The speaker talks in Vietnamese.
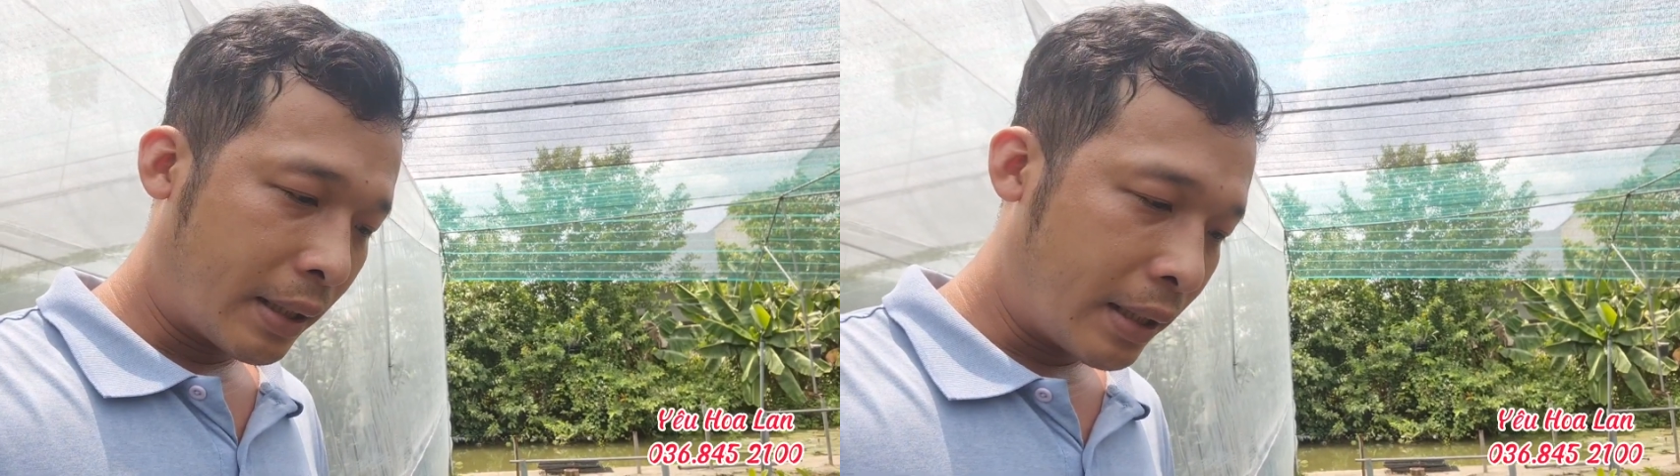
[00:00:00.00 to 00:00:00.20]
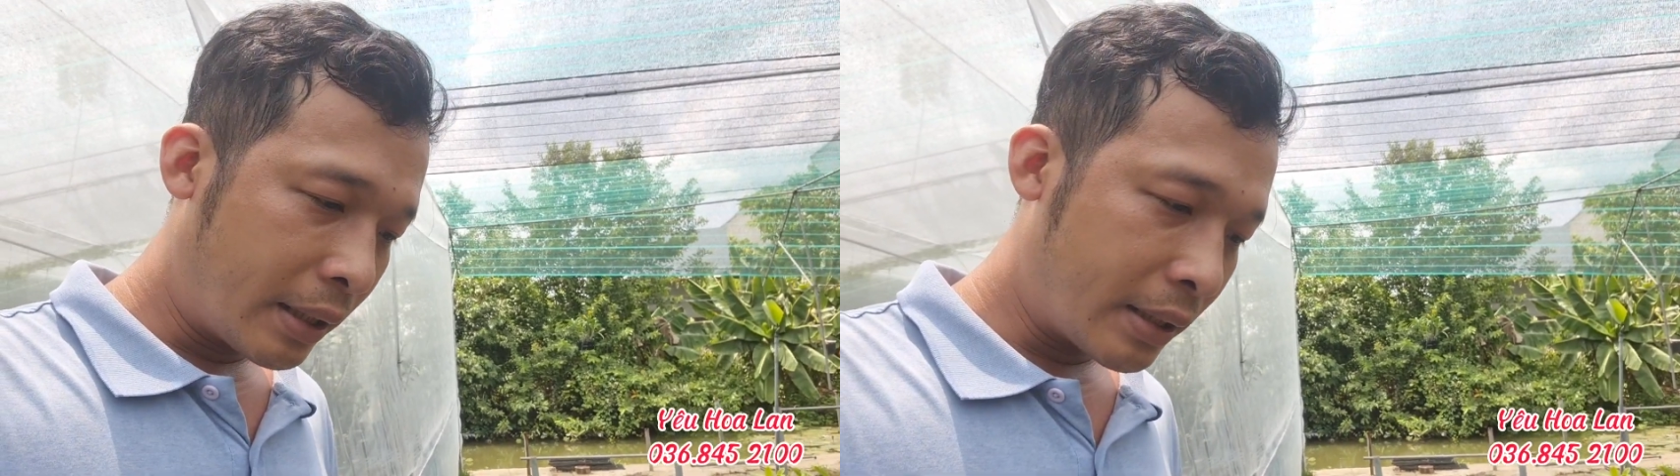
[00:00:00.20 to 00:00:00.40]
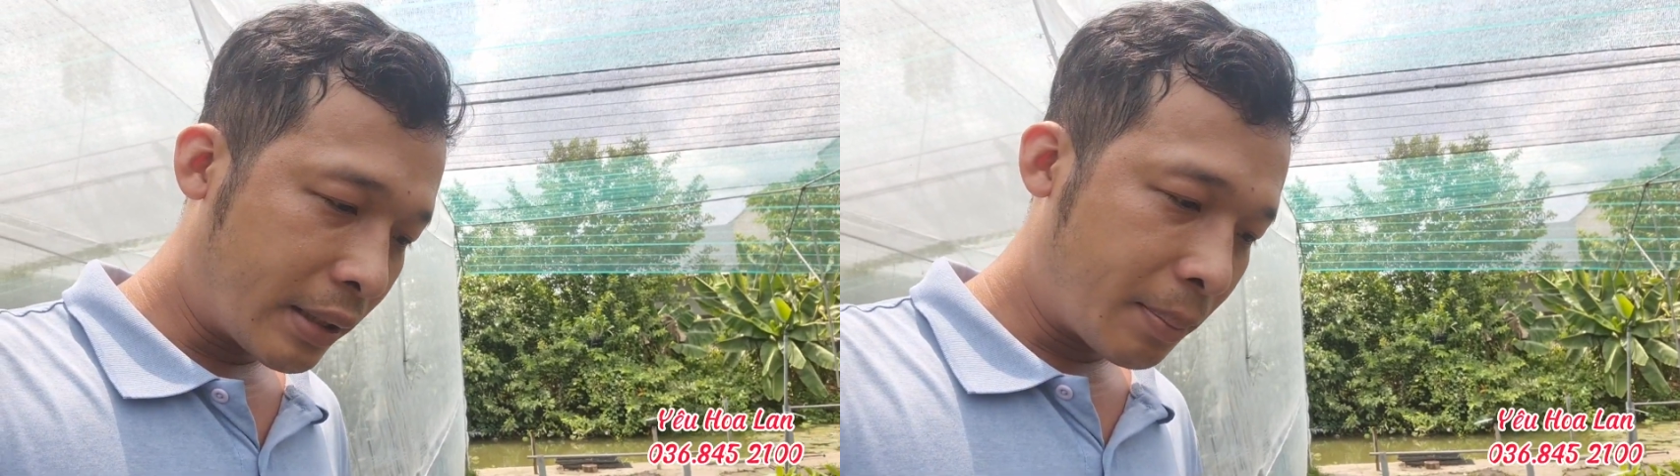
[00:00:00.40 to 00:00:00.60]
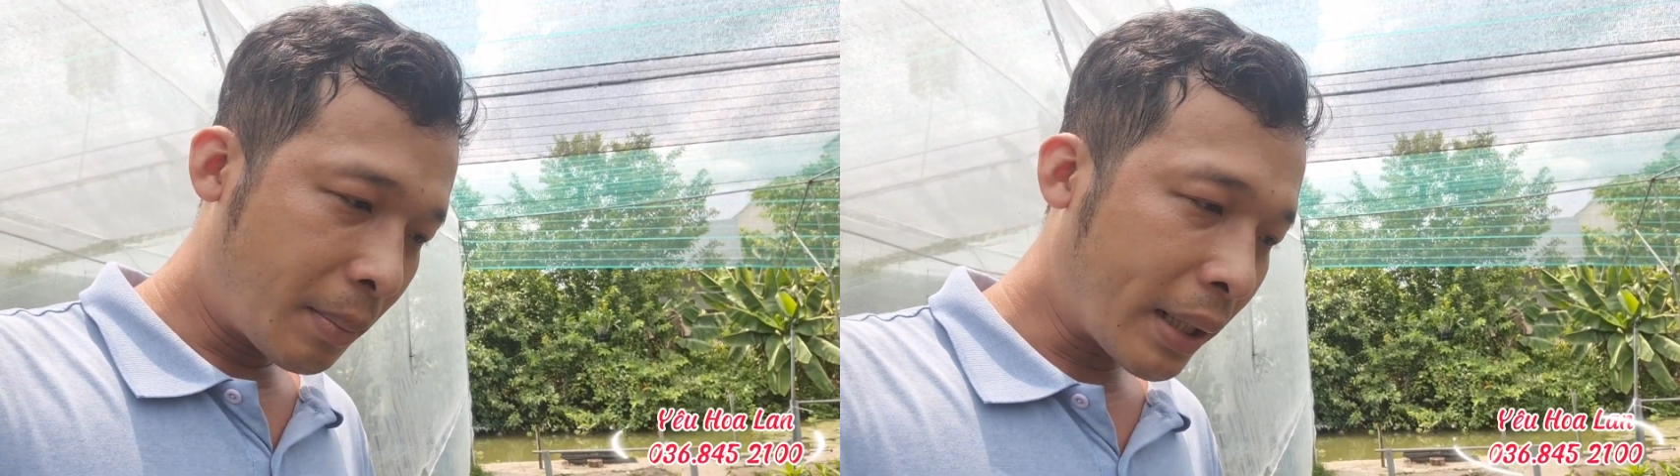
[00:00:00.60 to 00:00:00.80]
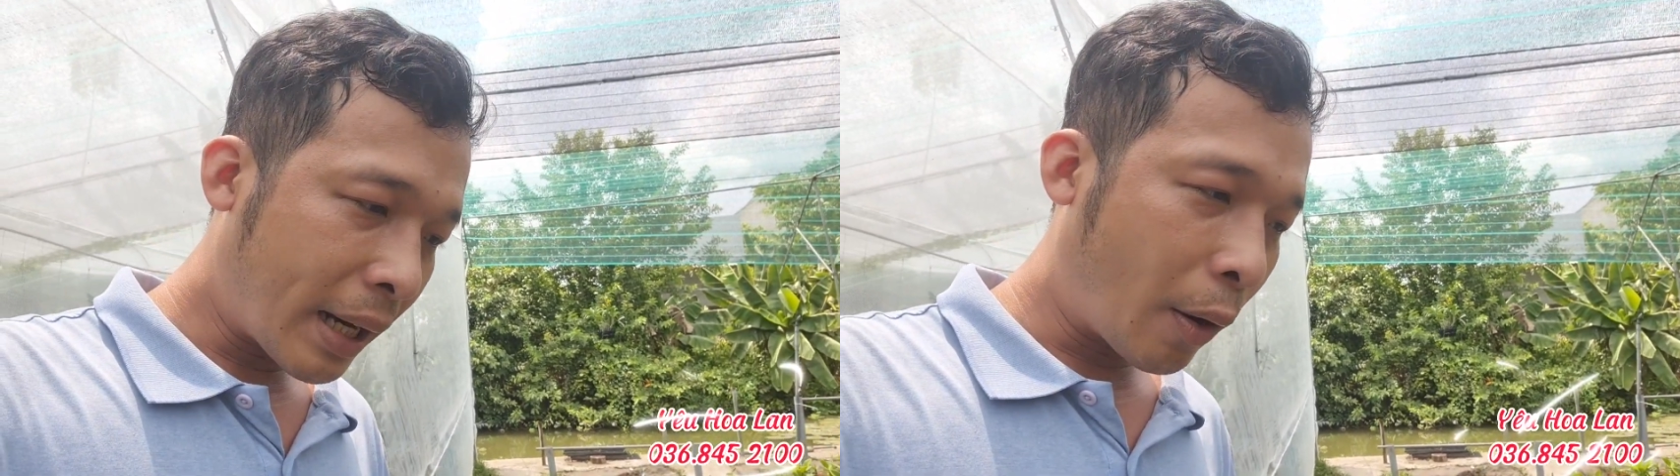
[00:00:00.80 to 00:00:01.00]
thì
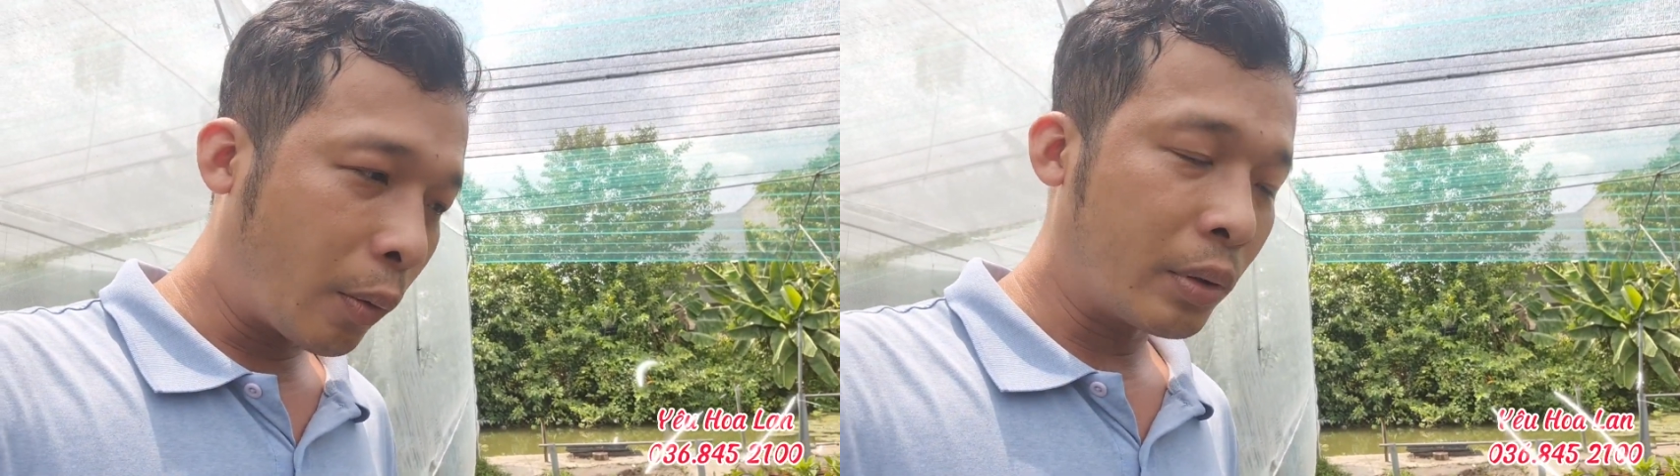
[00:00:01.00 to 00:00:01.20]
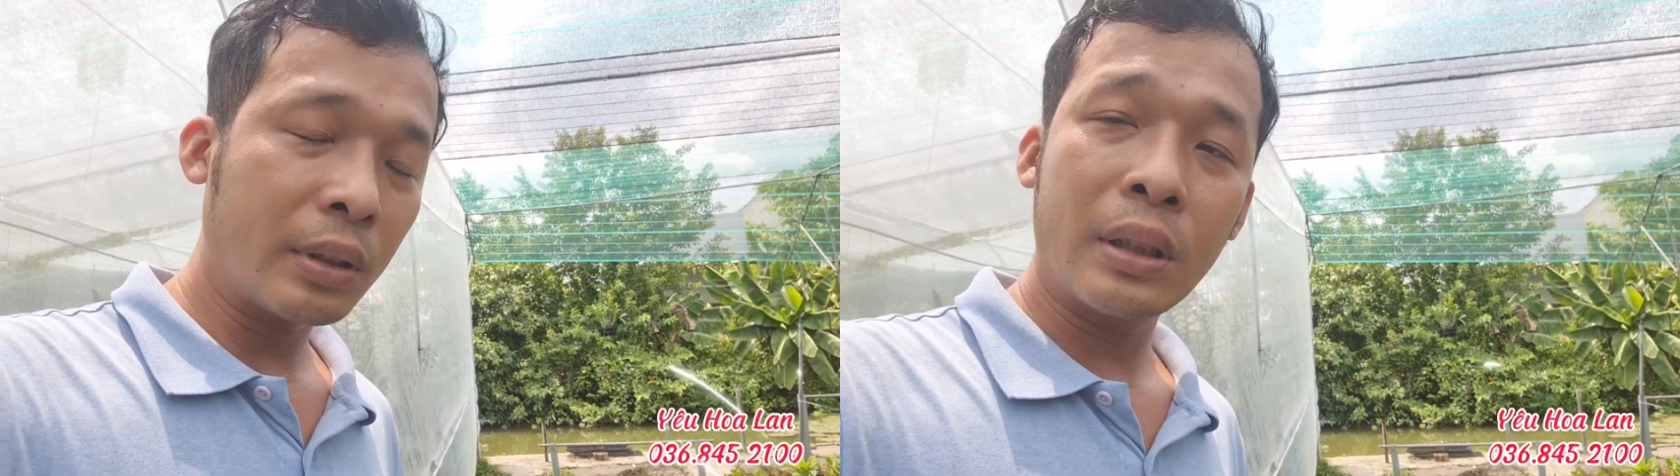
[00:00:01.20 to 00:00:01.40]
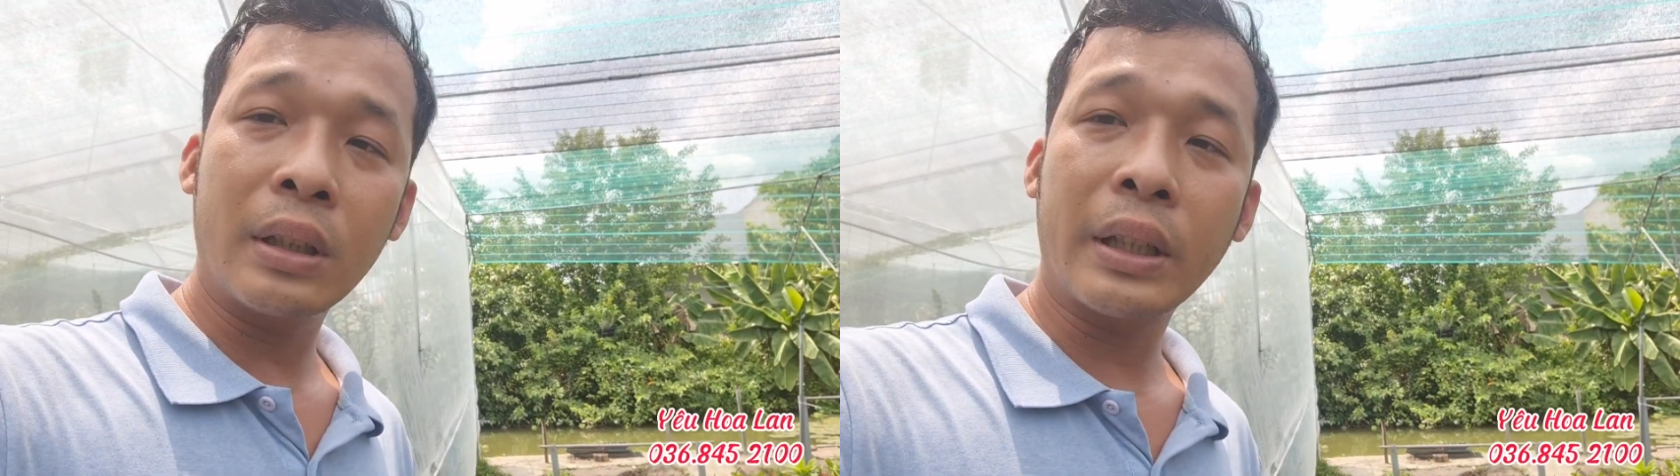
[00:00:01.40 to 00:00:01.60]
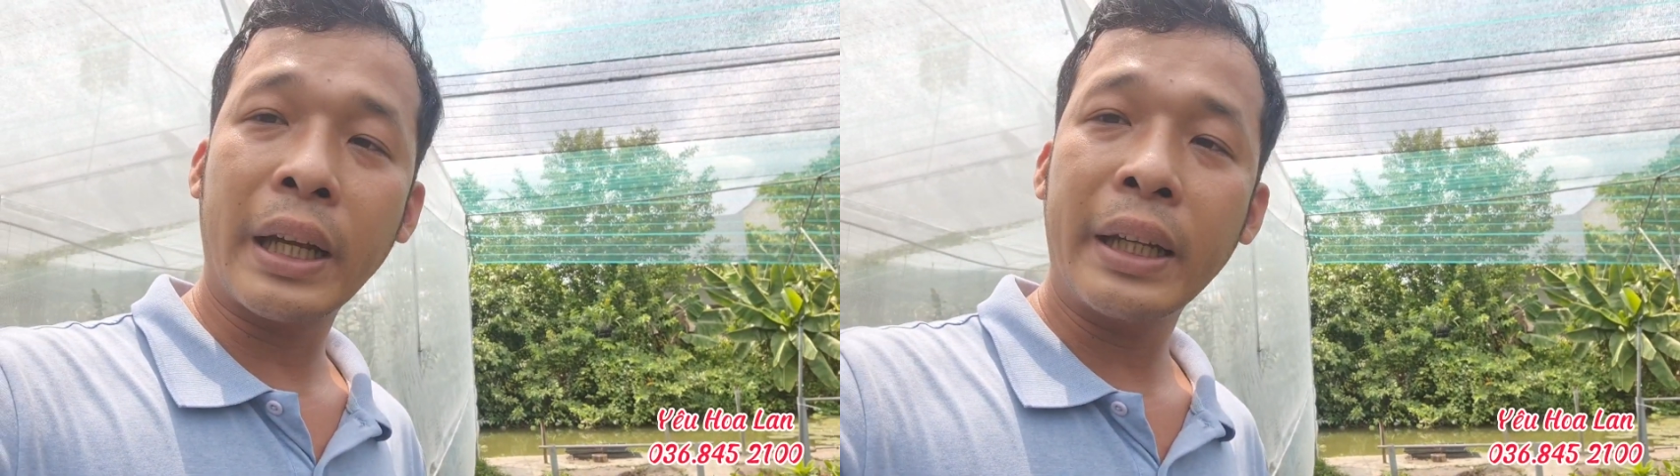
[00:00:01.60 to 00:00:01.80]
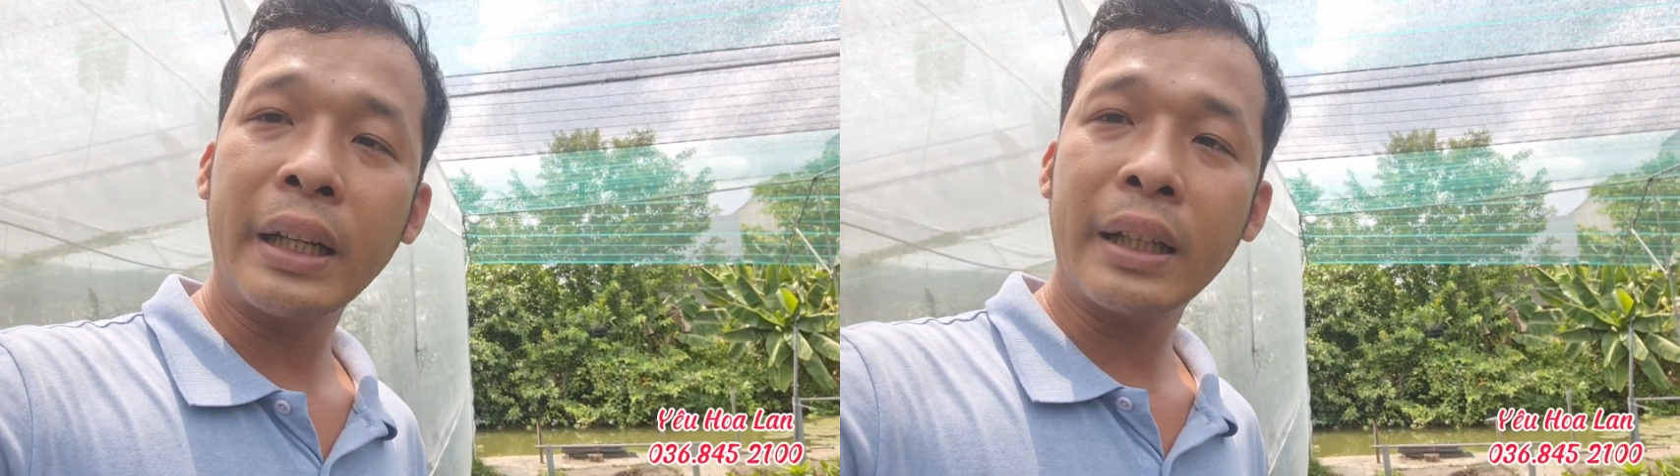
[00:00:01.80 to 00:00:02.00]
bắt đầu ờ,
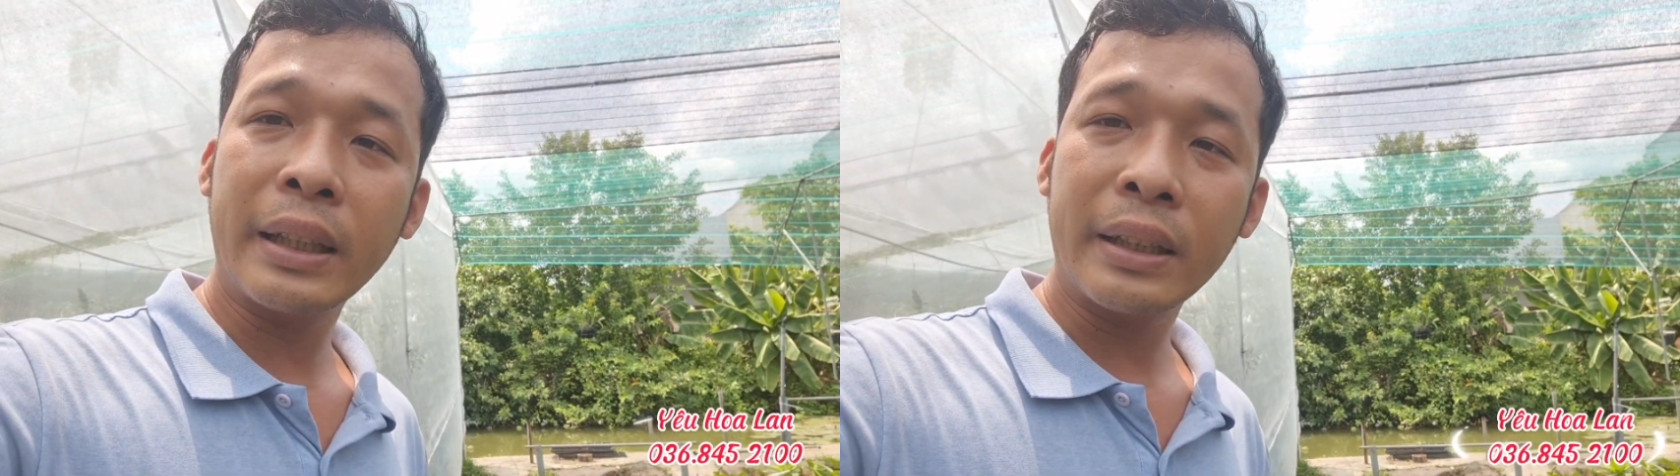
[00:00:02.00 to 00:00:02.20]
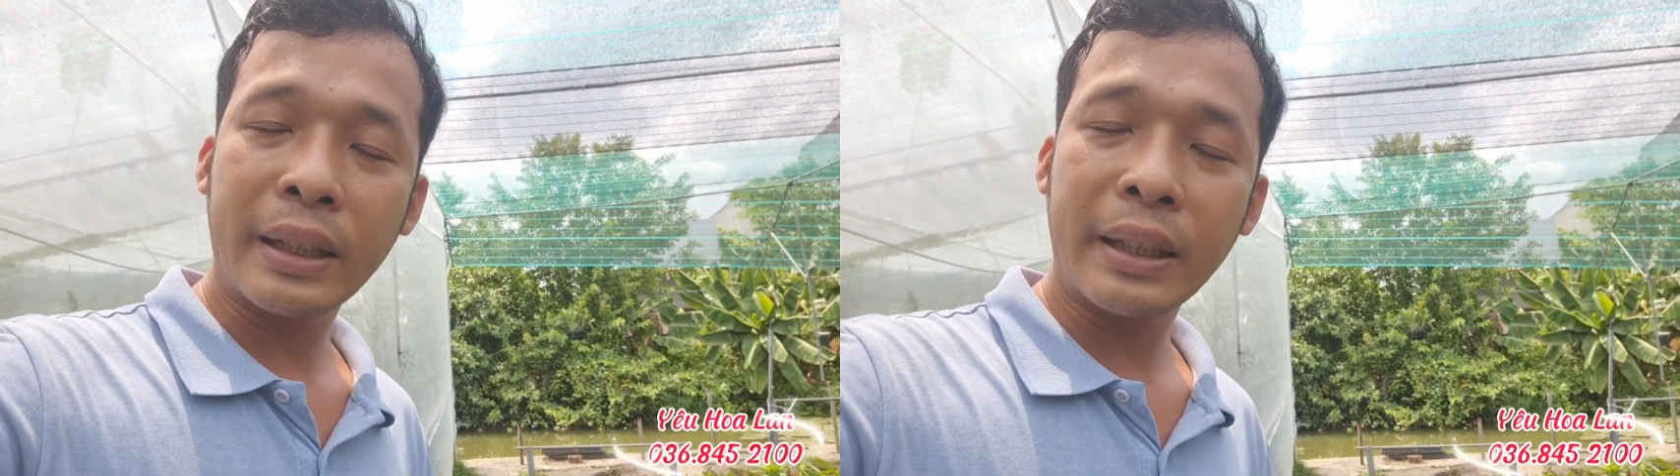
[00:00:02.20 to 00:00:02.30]
cái ờ,